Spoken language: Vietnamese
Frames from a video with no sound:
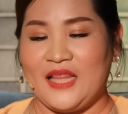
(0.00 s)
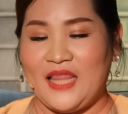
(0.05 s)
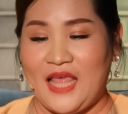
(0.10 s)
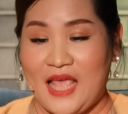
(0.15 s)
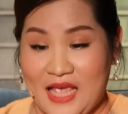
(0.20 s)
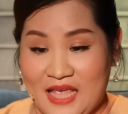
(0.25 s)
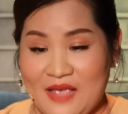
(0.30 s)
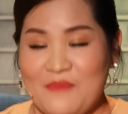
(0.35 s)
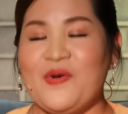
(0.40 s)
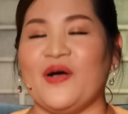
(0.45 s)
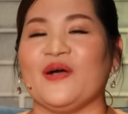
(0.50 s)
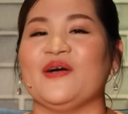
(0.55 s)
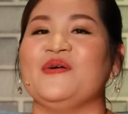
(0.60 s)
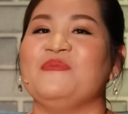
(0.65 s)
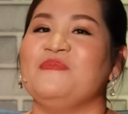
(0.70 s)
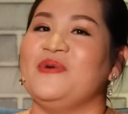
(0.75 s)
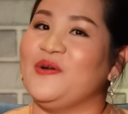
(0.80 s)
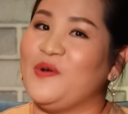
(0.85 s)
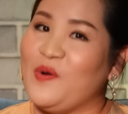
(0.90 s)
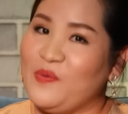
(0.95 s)
Thì cái mọi
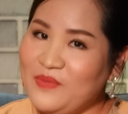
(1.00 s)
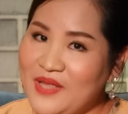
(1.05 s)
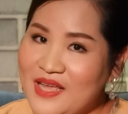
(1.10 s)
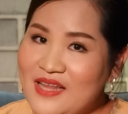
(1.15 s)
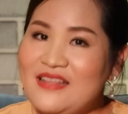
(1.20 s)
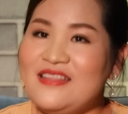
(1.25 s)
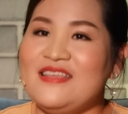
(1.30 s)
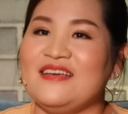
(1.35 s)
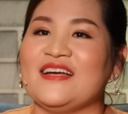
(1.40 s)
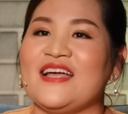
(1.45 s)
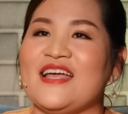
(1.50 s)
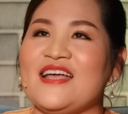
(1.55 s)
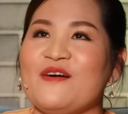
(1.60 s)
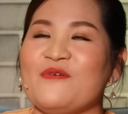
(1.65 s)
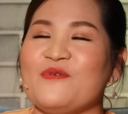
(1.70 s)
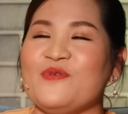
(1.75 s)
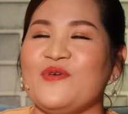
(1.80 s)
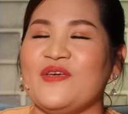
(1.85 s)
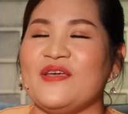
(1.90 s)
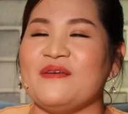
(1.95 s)
người mình cũng thích những cái
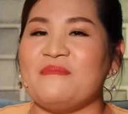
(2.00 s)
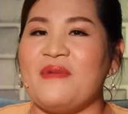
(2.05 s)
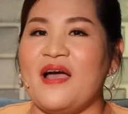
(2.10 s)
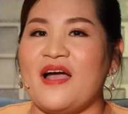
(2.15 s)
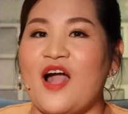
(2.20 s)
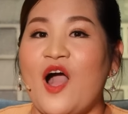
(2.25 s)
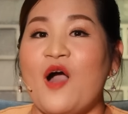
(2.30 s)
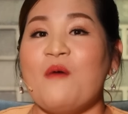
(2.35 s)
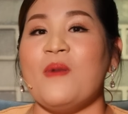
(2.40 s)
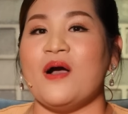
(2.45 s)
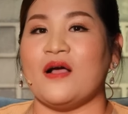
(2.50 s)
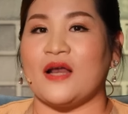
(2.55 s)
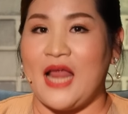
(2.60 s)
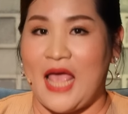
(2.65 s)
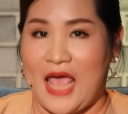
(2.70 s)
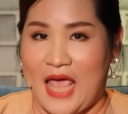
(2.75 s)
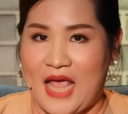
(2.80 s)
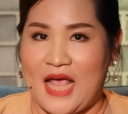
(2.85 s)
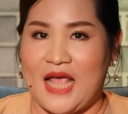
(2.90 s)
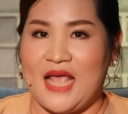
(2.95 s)
câu chuyện mà có bật
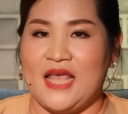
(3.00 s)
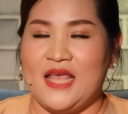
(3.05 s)
đèn,